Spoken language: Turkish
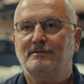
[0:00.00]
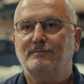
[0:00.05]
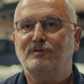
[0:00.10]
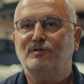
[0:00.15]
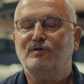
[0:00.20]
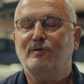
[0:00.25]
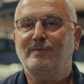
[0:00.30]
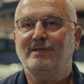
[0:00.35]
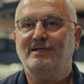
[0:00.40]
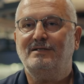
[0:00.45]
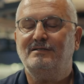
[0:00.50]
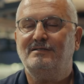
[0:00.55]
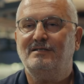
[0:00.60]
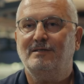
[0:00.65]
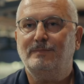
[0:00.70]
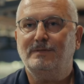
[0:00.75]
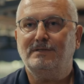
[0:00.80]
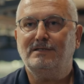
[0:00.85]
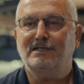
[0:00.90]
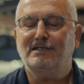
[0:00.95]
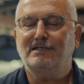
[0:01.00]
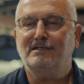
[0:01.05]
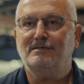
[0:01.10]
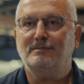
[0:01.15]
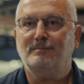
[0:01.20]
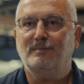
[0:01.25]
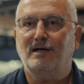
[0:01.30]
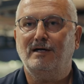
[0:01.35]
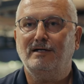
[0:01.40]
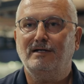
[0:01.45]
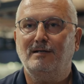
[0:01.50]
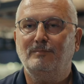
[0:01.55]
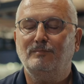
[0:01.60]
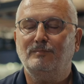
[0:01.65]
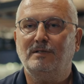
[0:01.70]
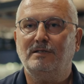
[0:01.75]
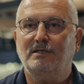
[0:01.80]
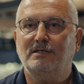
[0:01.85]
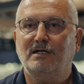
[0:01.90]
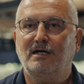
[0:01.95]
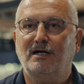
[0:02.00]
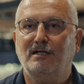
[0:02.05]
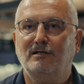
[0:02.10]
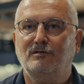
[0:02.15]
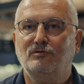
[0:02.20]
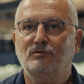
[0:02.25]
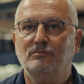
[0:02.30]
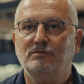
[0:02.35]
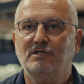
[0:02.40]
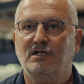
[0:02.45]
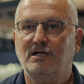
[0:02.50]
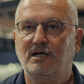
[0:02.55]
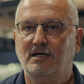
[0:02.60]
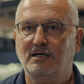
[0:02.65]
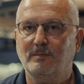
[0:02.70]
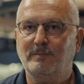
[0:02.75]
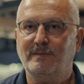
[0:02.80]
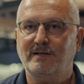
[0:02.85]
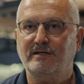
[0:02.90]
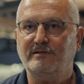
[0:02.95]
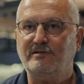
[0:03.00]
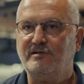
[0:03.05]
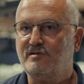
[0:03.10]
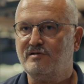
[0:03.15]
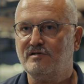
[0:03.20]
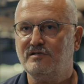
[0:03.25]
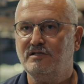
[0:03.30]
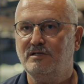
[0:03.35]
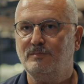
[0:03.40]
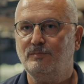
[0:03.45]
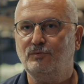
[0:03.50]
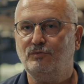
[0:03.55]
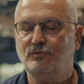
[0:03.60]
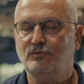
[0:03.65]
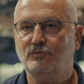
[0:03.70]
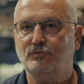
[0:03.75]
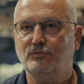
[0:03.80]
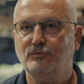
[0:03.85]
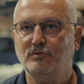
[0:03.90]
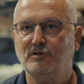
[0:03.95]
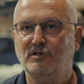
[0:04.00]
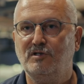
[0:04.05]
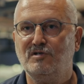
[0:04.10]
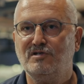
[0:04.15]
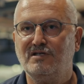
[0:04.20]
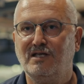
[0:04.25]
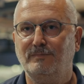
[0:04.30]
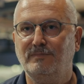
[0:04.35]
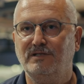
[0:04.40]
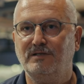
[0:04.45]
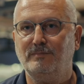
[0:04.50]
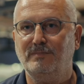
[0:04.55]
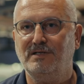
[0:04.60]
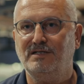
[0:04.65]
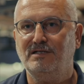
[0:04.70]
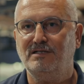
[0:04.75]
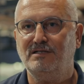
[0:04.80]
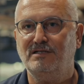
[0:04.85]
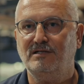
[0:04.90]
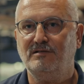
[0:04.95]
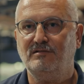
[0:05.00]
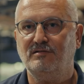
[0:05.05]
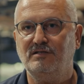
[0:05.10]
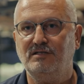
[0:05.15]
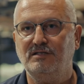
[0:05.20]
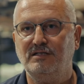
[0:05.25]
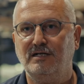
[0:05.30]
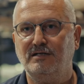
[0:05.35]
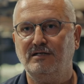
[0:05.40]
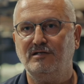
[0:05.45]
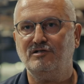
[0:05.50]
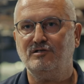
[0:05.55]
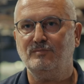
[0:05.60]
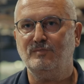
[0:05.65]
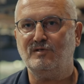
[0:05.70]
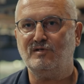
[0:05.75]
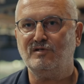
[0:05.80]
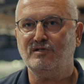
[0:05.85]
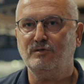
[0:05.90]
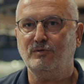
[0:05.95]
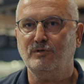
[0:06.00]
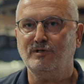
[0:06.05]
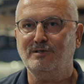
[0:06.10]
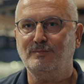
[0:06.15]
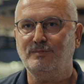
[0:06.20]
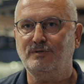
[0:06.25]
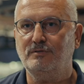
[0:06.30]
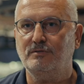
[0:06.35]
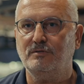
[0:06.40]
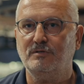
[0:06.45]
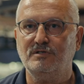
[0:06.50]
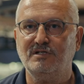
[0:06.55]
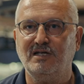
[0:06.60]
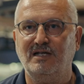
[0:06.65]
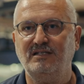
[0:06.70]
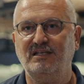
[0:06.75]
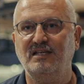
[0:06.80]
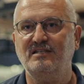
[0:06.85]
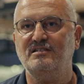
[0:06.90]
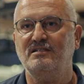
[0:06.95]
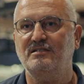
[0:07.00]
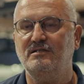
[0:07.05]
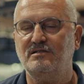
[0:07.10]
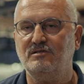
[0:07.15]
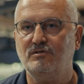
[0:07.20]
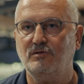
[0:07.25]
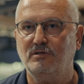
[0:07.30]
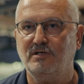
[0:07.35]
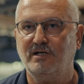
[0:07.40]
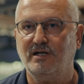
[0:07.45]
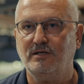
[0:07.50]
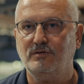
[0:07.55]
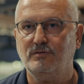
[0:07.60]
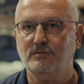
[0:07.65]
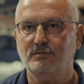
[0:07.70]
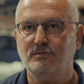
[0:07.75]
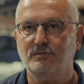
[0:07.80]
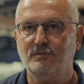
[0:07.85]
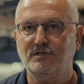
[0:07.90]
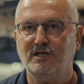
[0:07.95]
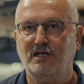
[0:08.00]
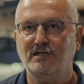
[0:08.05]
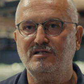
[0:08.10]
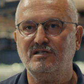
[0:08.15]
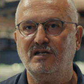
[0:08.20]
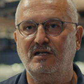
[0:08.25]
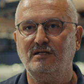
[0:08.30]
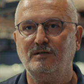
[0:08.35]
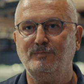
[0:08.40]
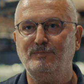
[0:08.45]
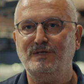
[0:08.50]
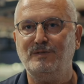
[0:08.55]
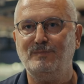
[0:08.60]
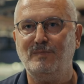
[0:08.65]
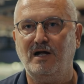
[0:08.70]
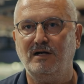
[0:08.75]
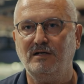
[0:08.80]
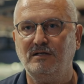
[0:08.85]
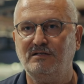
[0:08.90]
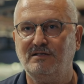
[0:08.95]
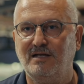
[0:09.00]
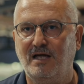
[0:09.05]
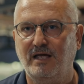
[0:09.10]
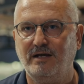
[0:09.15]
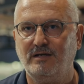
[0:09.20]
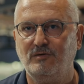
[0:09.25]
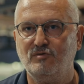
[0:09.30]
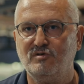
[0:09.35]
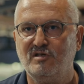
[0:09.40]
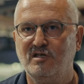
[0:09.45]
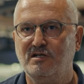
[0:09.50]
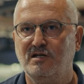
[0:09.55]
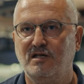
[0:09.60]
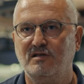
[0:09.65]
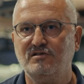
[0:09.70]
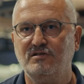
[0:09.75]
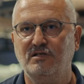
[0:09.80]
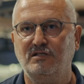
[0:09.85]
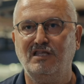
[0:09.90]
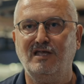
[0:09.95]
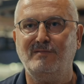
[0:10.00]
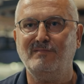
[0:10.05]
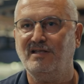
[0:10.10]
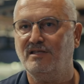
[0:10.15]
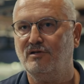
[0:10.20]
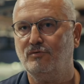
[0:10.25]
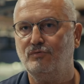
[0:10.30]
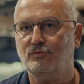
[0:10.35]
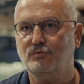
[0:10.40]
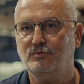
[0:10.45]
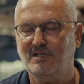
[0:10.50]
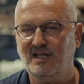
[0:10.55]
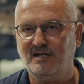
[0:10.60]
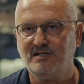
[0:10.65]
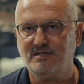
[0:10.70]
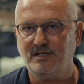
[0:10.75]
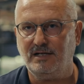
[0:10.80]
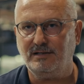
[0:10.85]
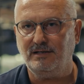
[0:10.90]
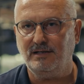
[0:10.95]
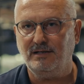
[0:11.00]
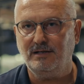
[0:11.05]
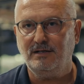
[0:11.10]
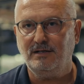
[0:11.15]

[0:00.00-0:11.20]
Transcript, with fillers: Şimdi Göbekli Tepe'den itibaren e, Anadolu'da kara parçasında bütün insanlık medeniyetinin yerleşim izini görebiliyoruz. Yani kesintisiz olarak görüyoruz. Yani insanlık mimarlık tarihi üzerine aslında temelde kurgularsak